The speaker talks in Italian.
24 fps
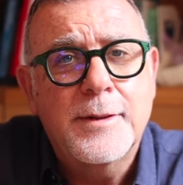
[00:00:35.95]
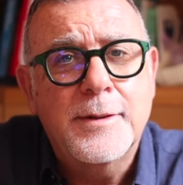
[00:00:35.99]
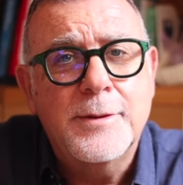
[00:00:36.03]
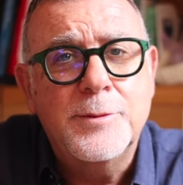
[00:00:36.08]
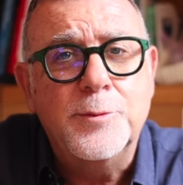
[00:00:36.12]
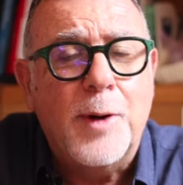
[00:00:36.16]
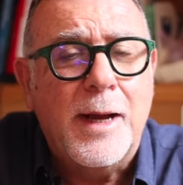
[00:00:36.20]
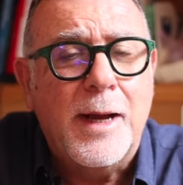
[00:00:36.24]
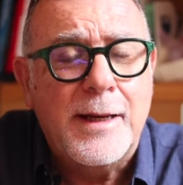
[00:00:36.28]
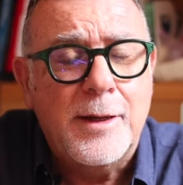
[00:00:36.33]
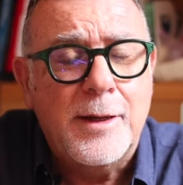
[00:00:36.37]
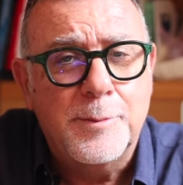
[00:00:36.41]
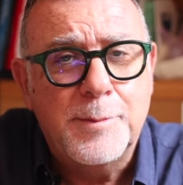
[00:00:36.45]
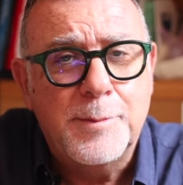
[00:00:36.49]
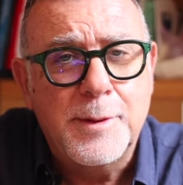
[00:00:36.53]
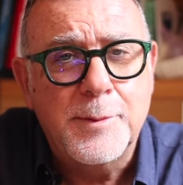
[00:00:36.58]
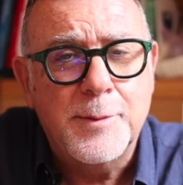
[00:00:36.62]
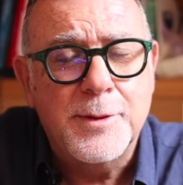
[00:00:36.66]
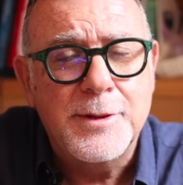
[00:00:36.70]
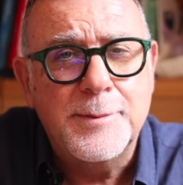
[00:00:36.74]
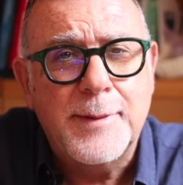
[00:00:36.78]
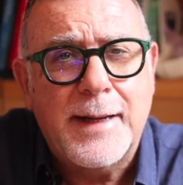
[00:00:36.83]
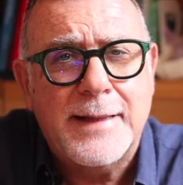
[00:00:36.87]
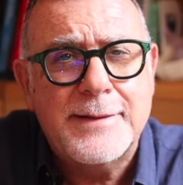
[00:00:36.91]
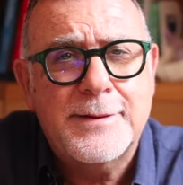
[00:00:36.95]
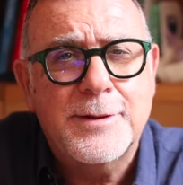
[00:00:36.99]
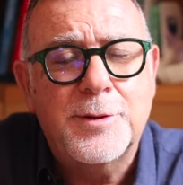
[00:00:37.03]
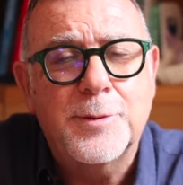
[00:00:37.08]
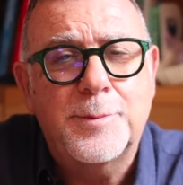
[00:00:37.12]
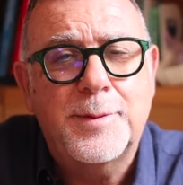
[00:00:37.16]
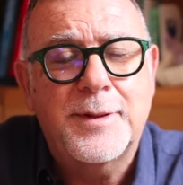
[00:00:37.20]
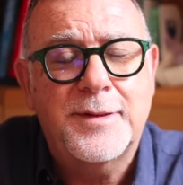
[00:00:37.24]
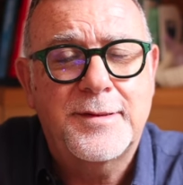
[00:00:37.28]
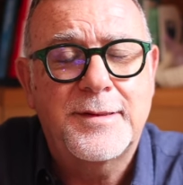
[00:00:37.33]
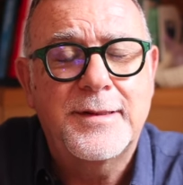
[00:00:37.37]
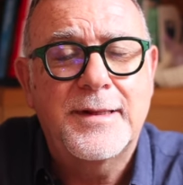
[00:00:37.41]
duello, il primo dibattito
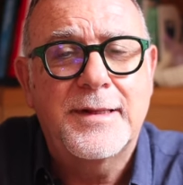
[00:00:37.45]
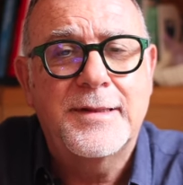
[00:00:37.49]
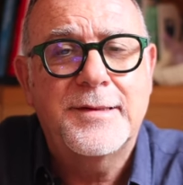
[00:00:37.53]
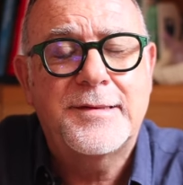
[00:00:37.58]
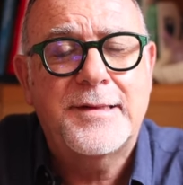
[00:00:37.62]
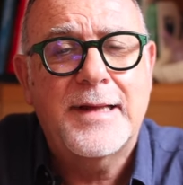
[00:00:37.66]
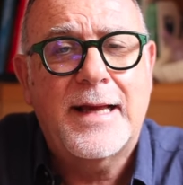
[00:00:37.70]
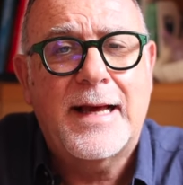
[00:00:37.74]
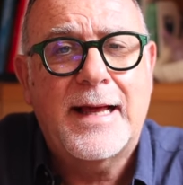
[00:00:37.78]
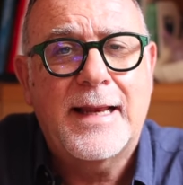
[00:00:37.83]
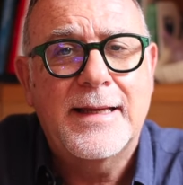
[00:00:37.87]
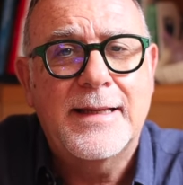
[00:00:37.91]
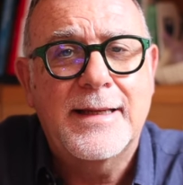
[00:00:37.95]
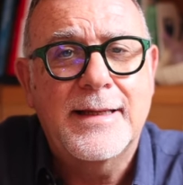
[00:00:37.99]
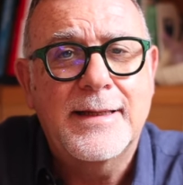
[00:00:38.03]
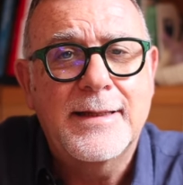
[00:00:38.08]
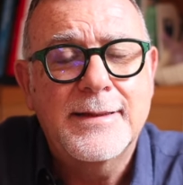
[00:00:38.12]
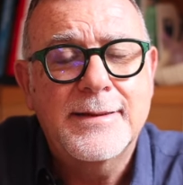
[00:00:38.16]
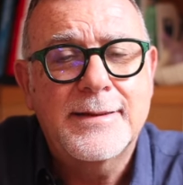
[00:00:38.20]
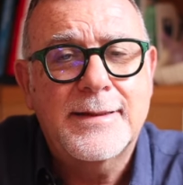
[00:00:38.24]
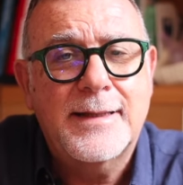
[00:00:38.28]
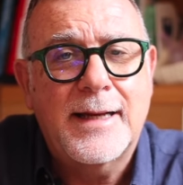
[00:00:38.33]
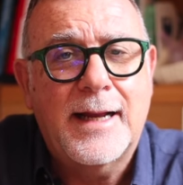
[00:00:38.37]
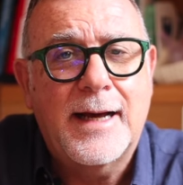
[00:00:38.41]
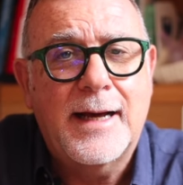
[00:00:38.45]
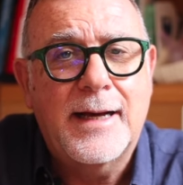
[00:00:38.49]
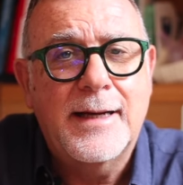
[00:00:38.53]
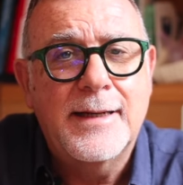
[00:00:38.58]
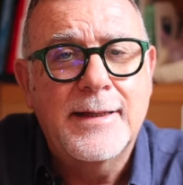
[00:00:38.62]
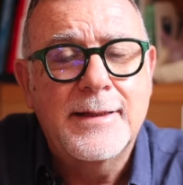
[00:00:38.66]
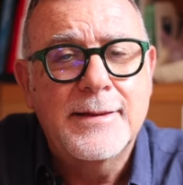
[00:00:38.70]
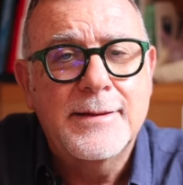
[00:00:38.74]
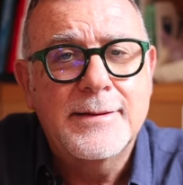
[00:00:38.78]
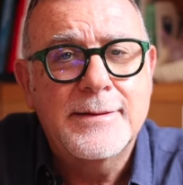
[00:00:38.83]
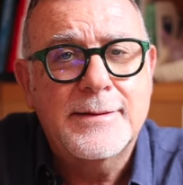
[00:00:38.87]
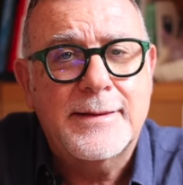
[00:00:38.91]
presidenziale tra
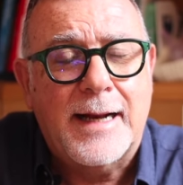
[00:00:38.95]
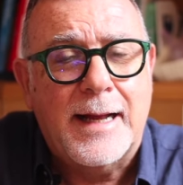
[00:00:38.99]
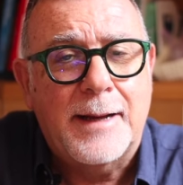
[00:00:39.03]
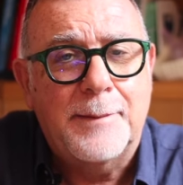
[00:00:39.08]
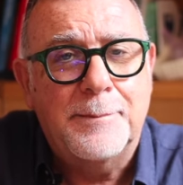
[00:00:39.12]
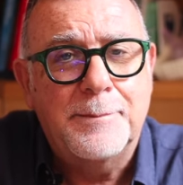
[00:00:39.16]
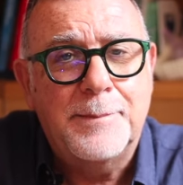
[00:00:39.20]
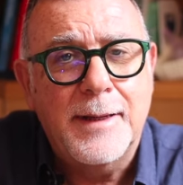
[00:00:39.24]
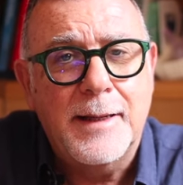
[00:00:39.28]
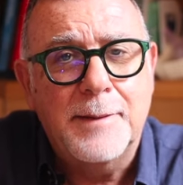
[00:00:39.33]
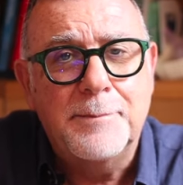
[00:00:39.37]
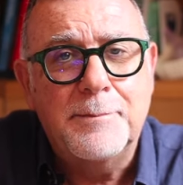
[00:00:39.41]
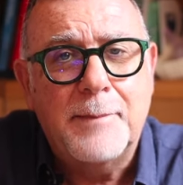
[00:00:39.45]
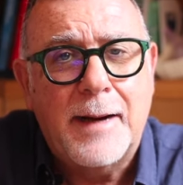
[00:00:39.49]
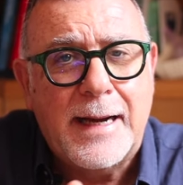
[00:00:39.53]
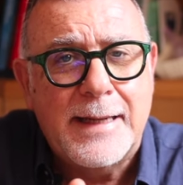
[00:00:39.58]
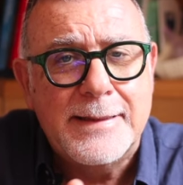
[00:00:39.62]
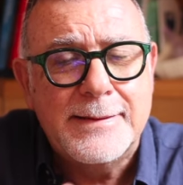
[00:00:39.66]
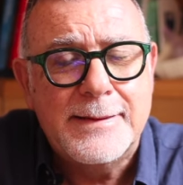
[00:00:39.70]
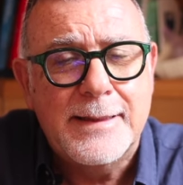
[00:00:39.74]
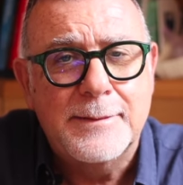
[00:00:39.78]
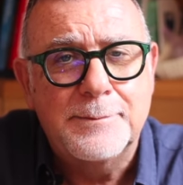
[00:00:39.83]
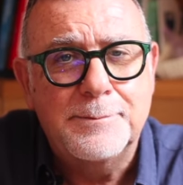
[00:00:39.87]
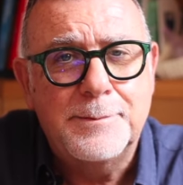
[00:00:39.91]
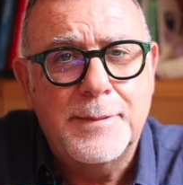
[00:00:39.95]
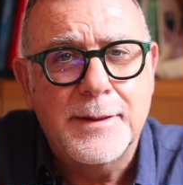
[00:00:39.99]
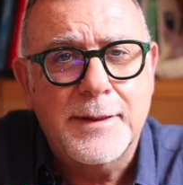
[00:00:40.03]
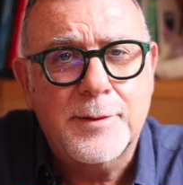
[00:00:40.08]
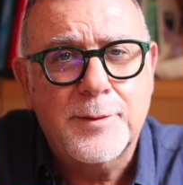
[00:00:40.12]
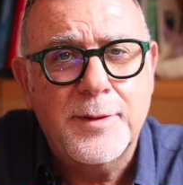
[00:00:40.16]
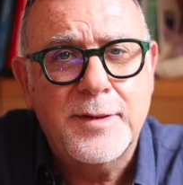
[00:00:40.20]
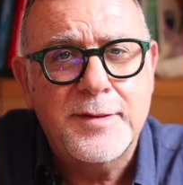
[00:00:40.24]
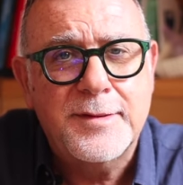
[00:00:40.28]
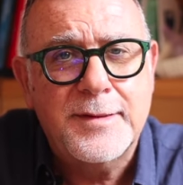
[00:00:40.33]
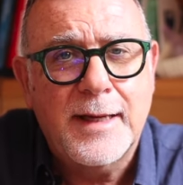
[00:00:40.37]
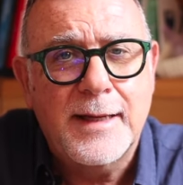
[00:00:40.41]
Trump e Biden per
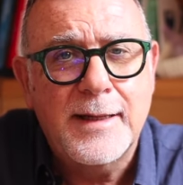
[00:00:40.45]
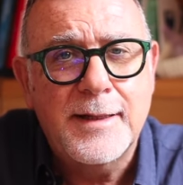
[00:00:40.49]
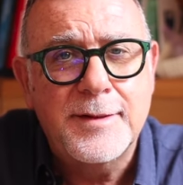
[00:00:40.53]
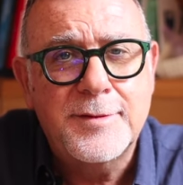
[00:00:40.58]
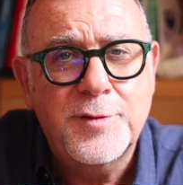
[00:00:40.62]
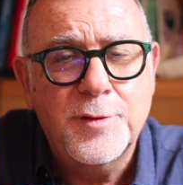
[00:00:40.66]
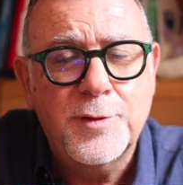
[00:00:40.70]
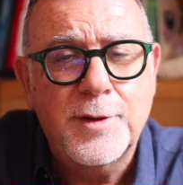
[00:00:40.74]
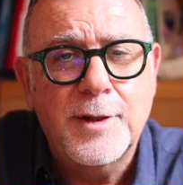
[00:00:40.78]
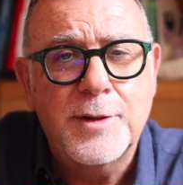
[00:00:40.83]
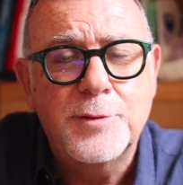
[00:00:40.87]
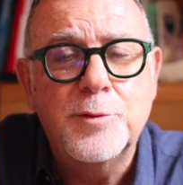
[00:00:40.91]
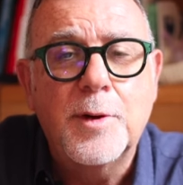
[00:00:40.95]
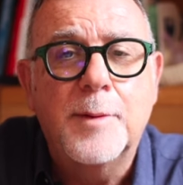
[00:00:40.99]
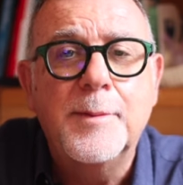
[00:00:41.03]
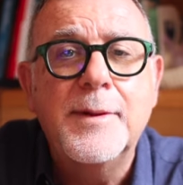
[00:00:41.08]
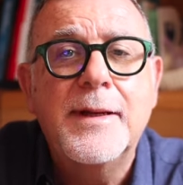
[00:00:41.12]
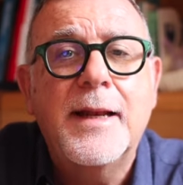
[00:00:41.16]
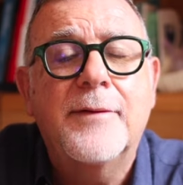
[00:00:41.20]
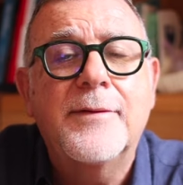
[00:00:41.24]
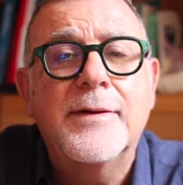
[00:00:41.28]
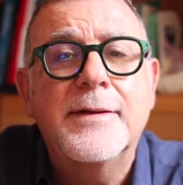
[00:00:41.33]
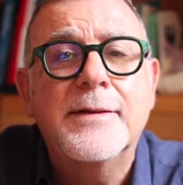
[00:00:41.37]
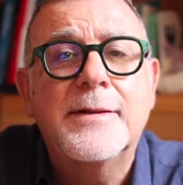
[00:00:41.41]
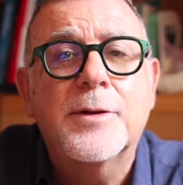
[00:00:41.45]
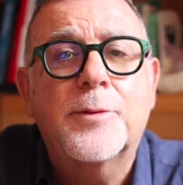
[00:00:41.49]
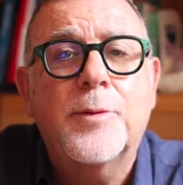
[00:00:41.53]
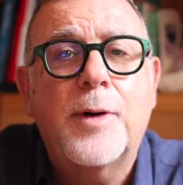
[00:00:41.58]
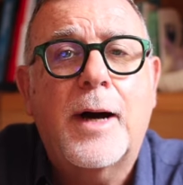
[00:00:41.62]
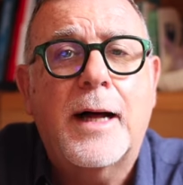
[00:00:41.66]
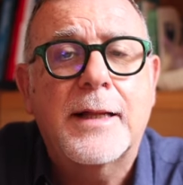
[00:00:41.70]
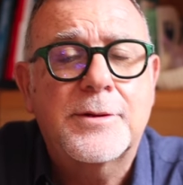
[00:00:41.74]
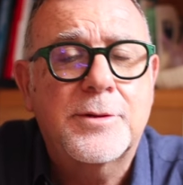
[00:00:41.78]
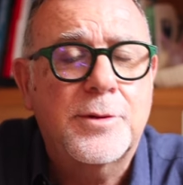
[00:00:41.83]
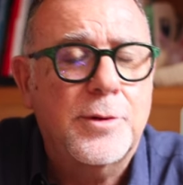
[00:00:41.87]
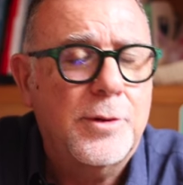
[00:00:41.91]
questa elezione
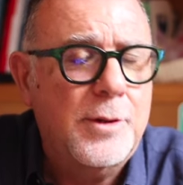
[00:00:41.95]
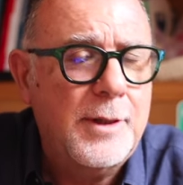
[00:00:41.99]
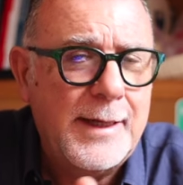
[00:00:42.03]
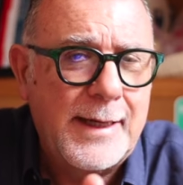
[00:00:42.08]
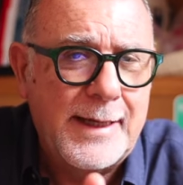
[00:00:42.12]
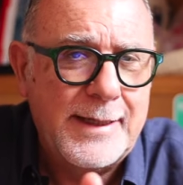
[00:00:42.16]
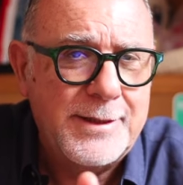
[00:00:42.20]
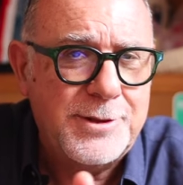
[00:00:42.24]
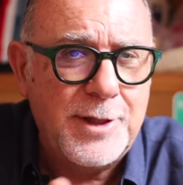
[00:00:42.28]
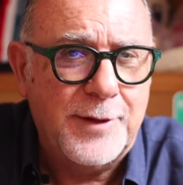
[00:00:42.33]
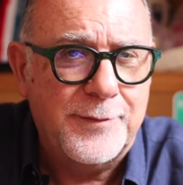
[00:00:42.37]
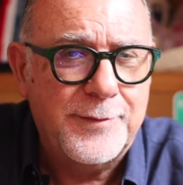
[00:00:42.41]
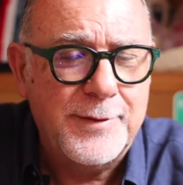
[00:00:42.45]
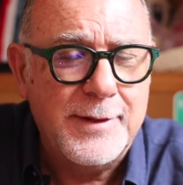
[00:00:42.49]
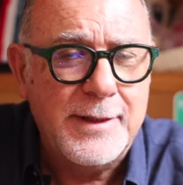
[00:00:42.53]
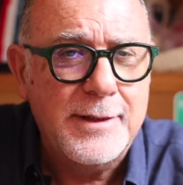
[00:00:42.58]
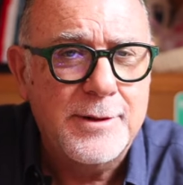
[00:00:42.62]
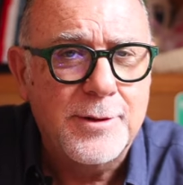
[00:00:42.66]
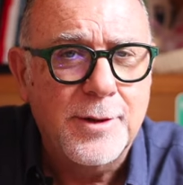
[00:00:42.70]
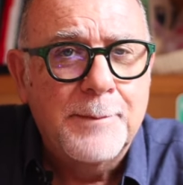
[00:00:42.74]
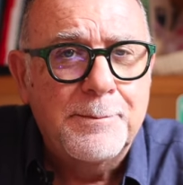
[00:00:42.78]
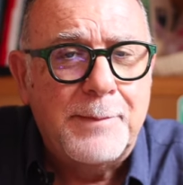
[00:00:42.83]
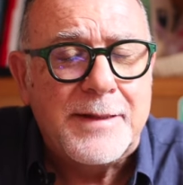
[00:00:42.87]
2024 è già finito.